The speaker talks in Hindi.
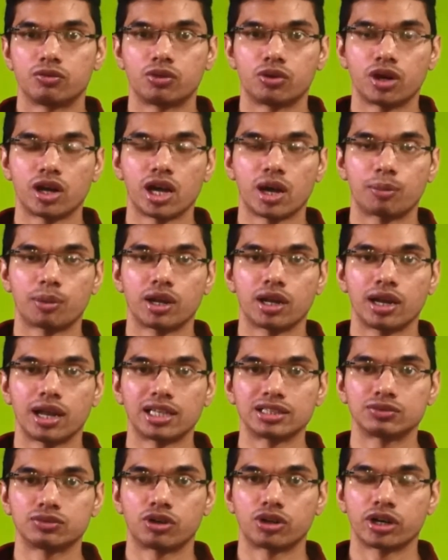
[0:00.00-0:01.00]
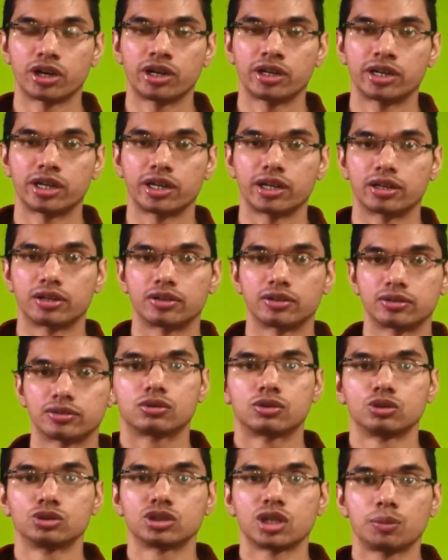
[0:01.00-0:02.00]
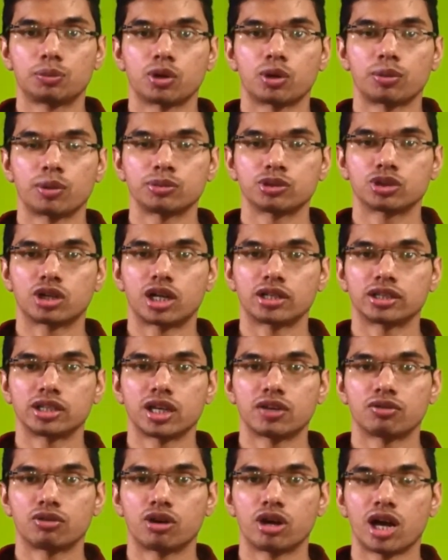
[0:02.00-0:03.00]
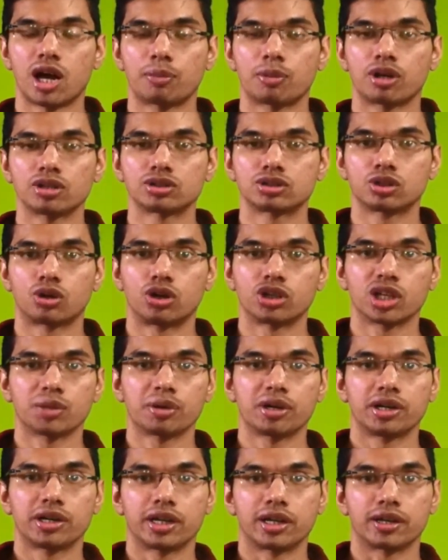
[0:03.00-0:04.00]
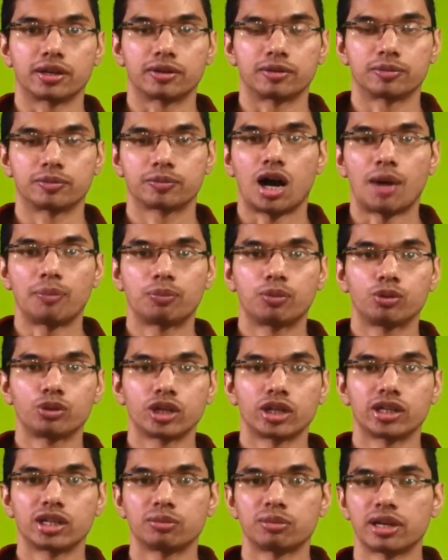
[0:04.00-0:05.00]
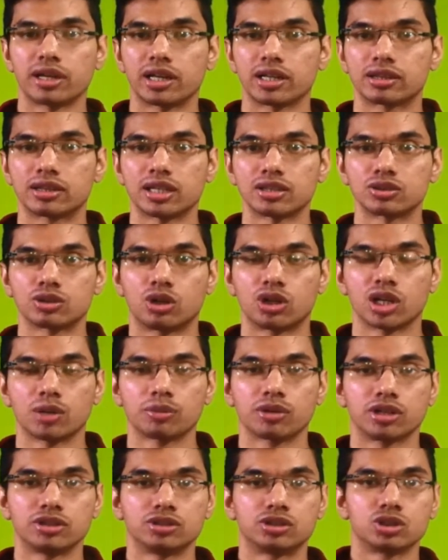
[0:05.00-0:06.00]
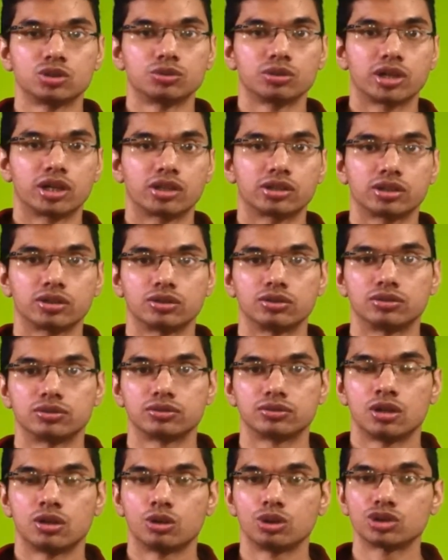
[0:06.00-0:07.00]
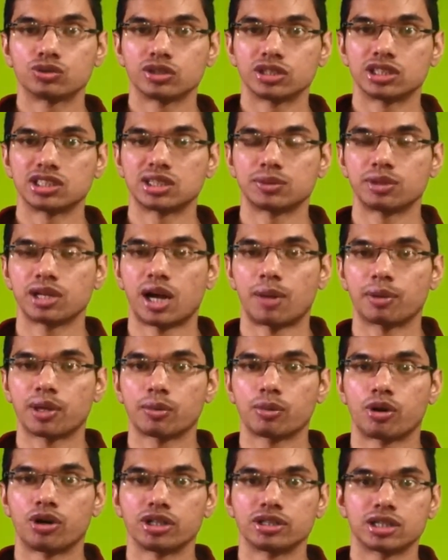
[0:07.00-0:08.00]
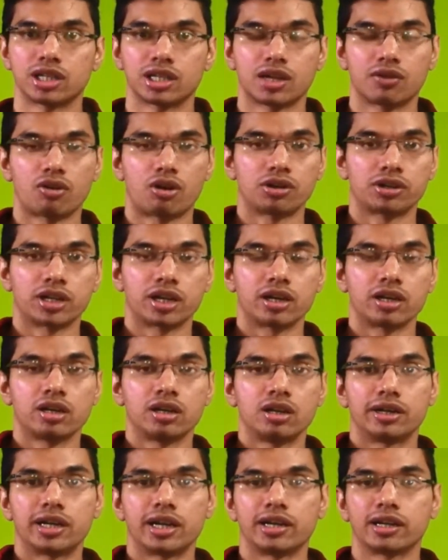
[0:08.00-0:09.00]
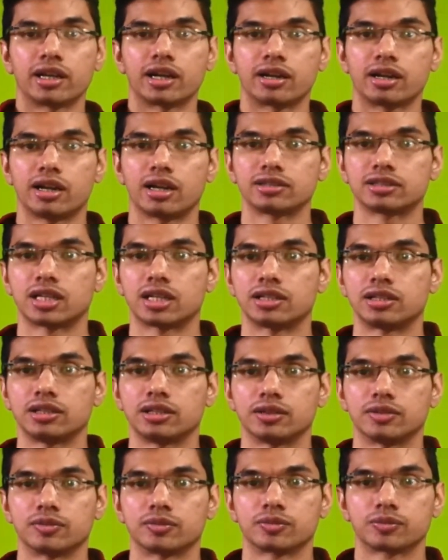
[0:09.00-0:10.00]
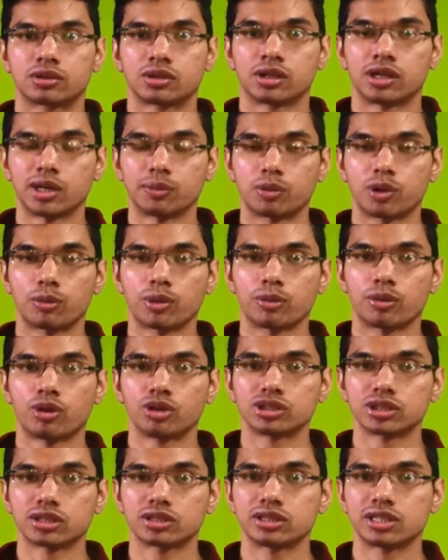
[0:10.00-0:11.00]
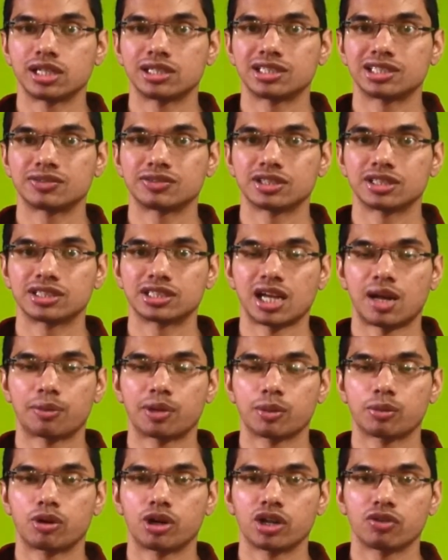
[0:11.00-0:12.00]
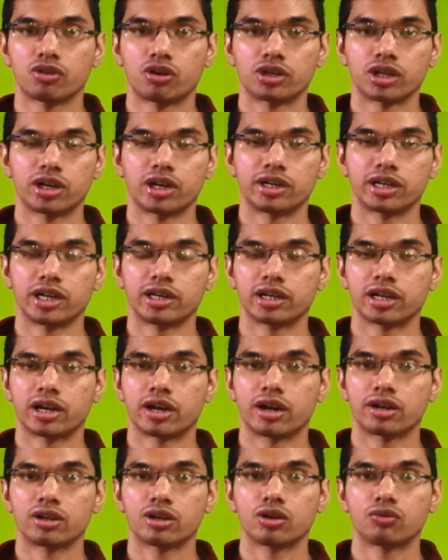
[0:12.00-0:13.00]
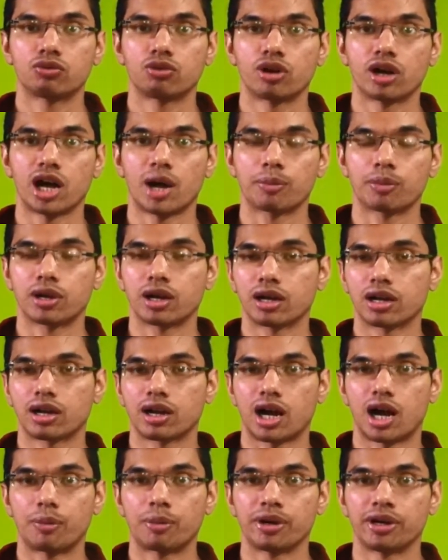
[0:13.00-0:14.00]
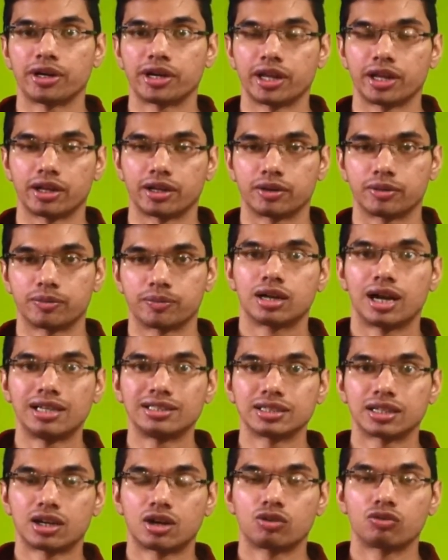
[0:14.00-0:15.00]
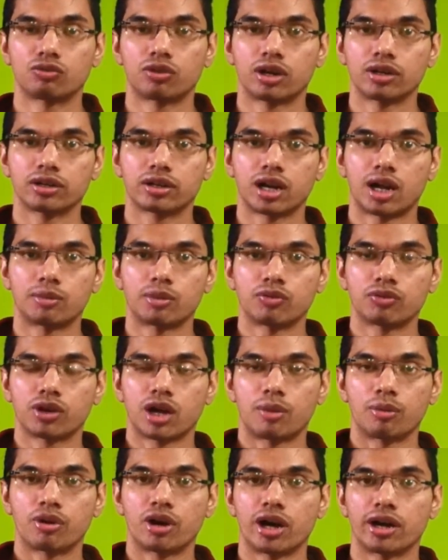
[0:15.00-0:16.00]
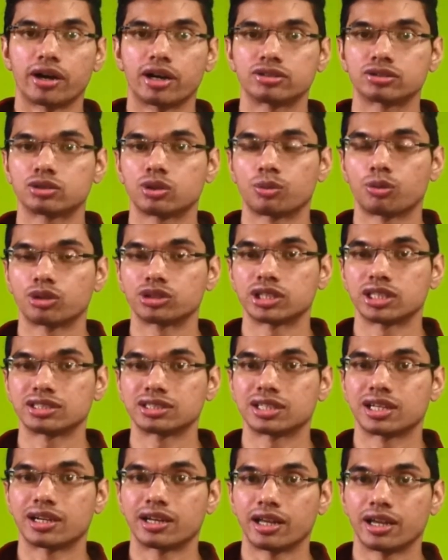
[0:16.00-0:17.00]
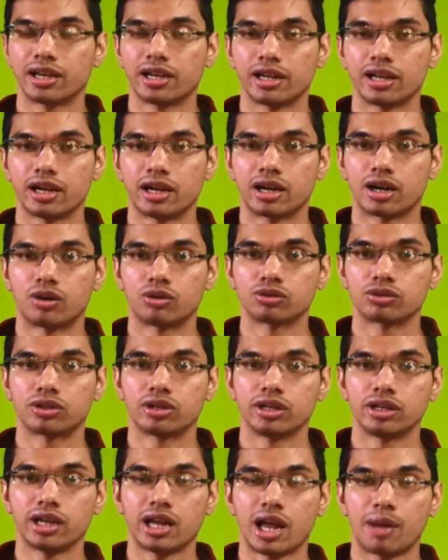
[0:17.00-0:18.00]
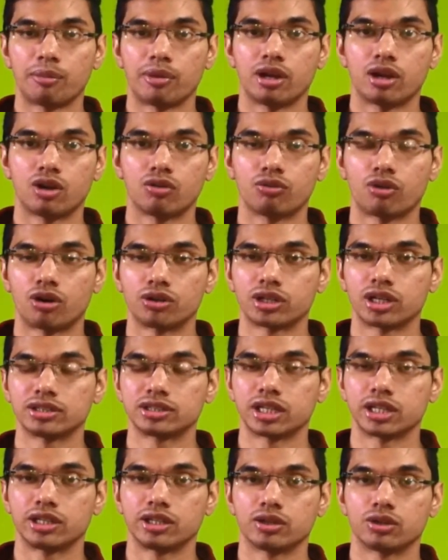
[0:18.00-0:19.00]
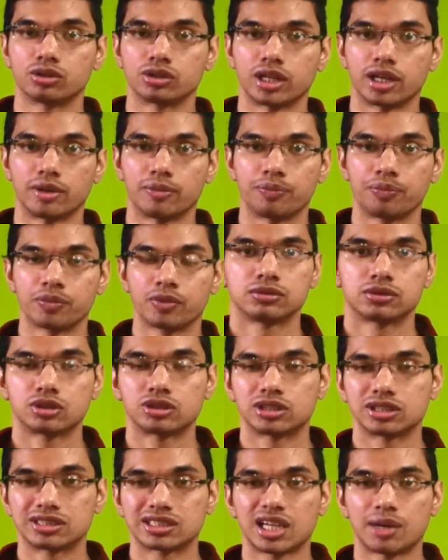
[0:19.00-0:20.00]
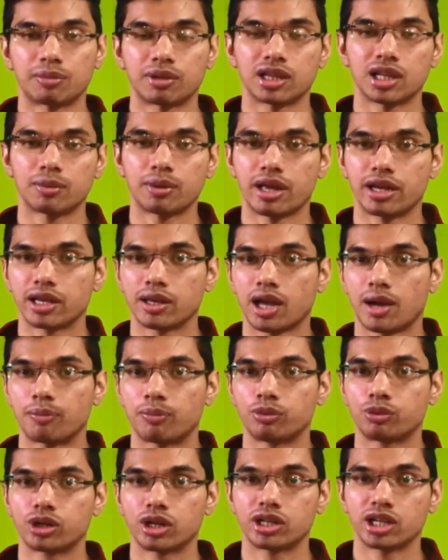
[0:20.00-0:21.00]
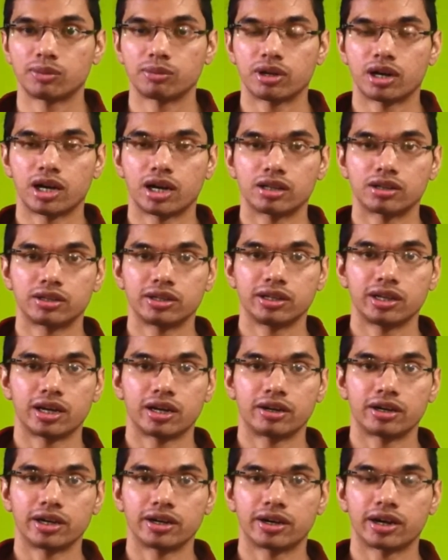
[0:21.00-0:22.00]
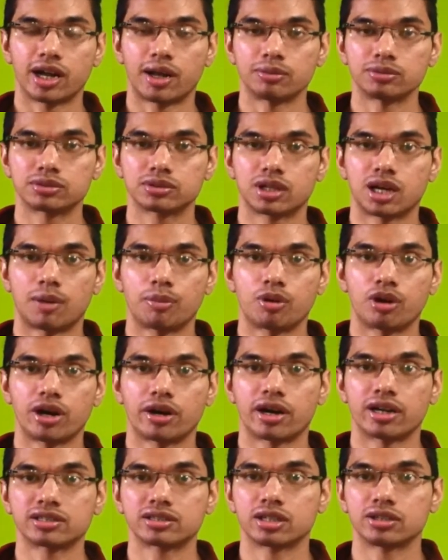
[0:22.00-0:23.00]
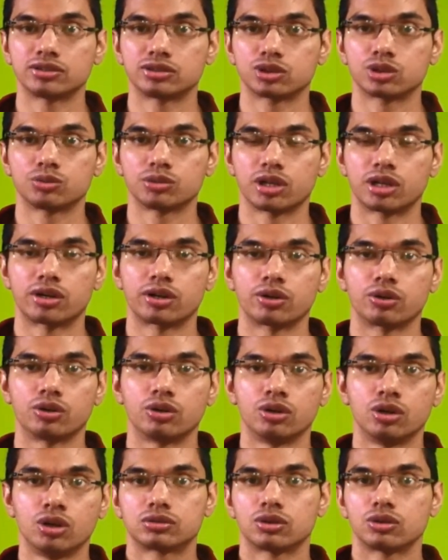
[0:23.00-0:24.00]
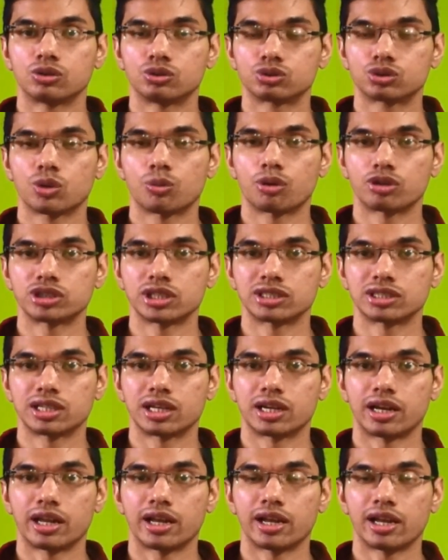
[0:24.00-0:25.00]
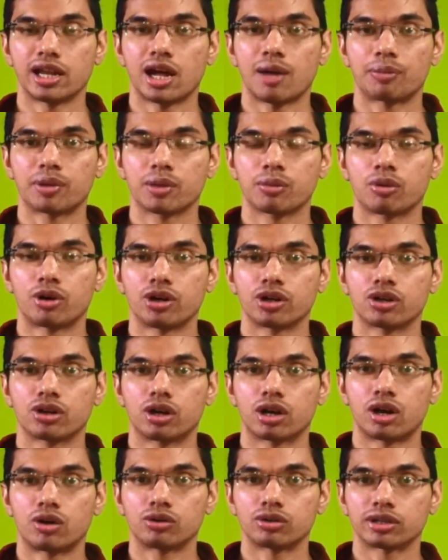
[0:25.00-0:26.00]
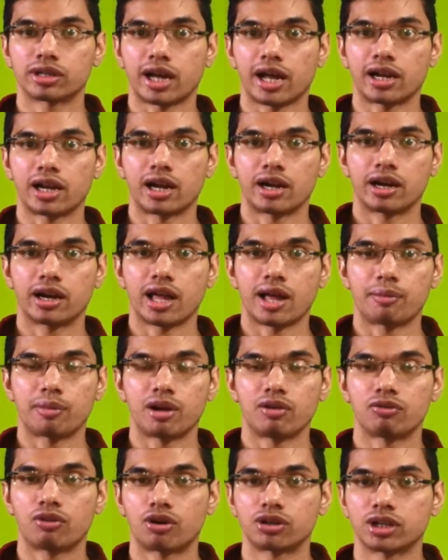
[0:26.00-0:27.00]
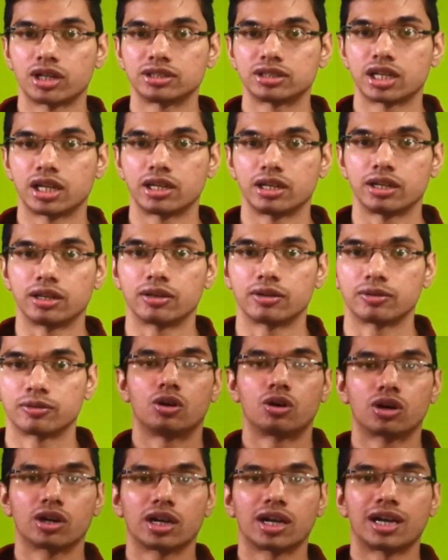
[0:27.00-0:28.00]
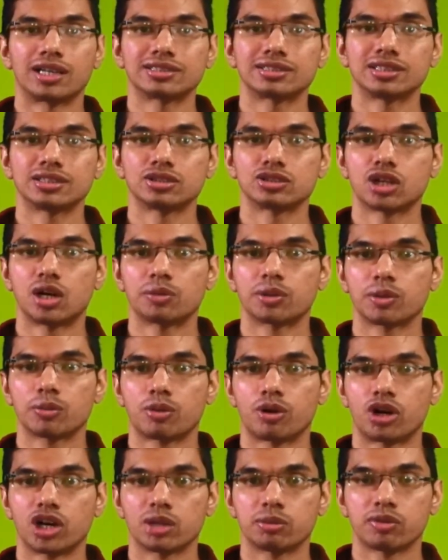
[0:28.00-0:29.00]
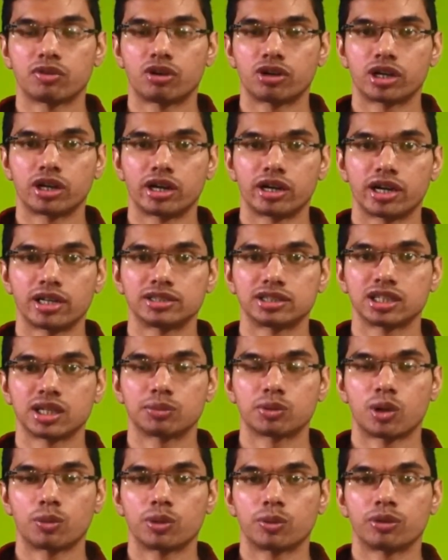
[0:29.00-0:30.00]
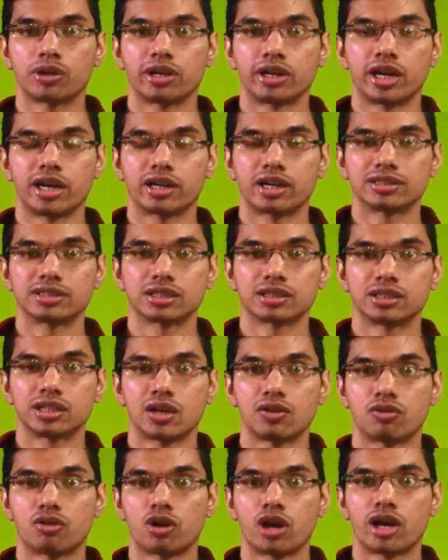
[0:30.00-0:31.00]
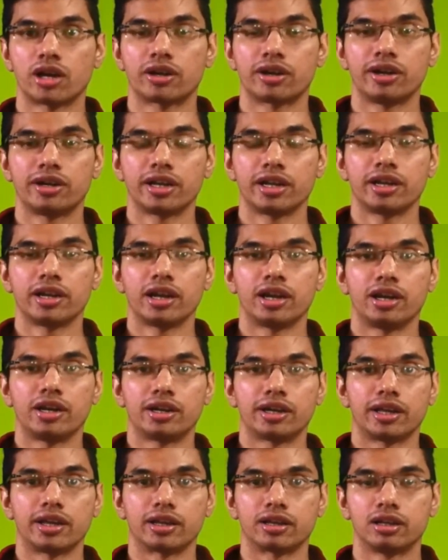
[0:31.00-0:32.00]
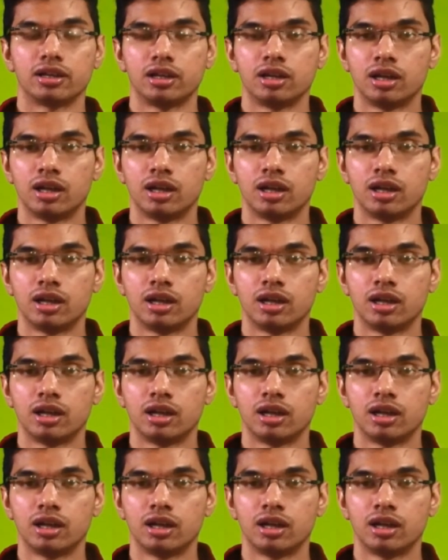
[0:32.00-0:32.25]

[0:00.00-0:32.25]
वो है आपका लेस वाटर इंटेक दूसरी प्रॉब्लम जो आती है वो है आपका सोडियम इंटेक आप पूरे दिन में कितना सोडियम कंज्यूम करते हो उस वजह से भी आपकी बॉडी ज्यादा वाटर रिटेन करने लग जाती है थर्ड प्रॉब्लम हो सकती है जिस वजह से आपकी बॉडी वाटर रिटेन कर रही है वो है आपका कार्ब इंटेक गाइज अराउंड वन ग्राम ऑफ कार्बोहाइड्रेट्स को प्रोसेस करने के लिए अराउंड थ्री एम ऑफ वाटर चाहिए होता है तो जिसका मतलब है कि आप पूरे दिन में अगर 300 हंड्रेड ग्राम कार्बोहाइड्रेट कंज्यूम कर रहे हो तो उसको प्रोसेस करने के लिए आपकी बॉडी को अराउंड 900 हंड्रेड एम वाटर चाहिए और लास्ट थिंग जो आपकी बॉडी में वाटर रिटेंशन की प्रॉब्लम क्रिएट कर सकती है वो है क्रिटेन इनटेक